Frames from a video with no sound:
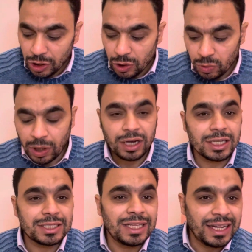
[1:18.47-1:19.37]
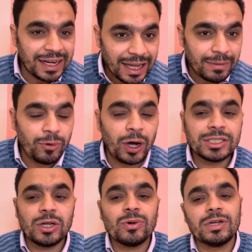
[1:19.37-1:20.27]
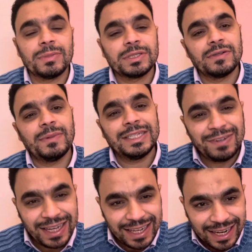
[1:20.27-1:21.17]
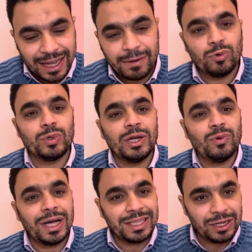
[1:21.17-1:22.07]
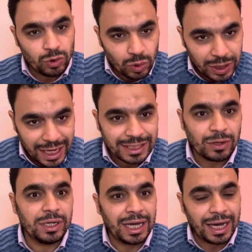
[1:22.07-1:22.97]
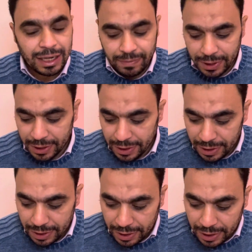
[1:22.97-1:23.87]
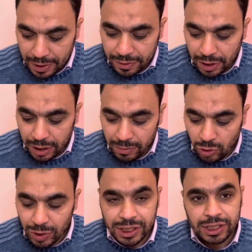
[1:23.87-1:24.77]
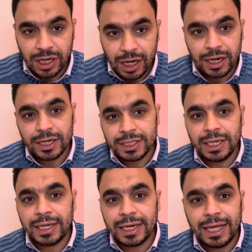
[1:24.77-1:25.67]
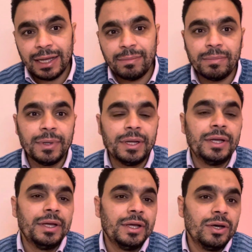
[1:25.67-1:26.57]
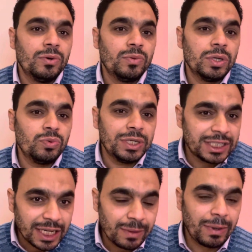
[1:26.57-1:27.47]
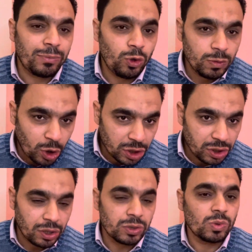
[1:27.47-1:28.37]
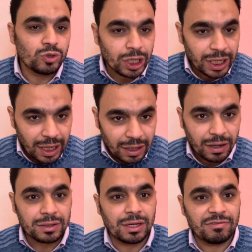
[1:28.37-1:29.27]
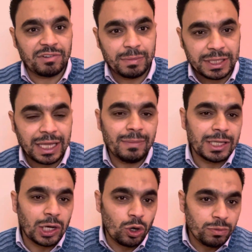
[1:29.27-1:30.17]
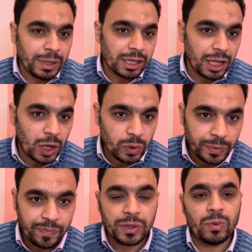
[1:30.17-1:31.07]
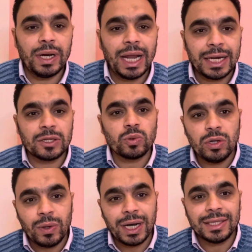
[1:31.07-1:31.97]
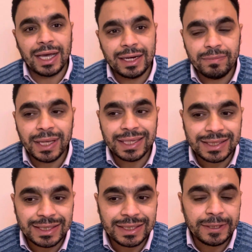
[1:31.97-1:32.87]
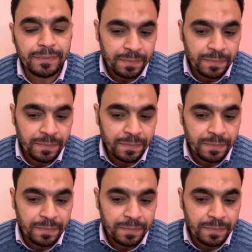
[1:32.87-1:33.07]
وخلصنا الارهاب وعايز اقول لكم ان مصر ما بقاش فيها ارهاب وجه الوقت اللي نقول كذا واحنا حاربنا طيب هو السيسي خلص الارهاب ونسي الجماعه بتوع المخدرات والمسجلين خطر فبالتالي بداوا هم يطلعوا ولا احنا طول الوقت هنبدا السيسي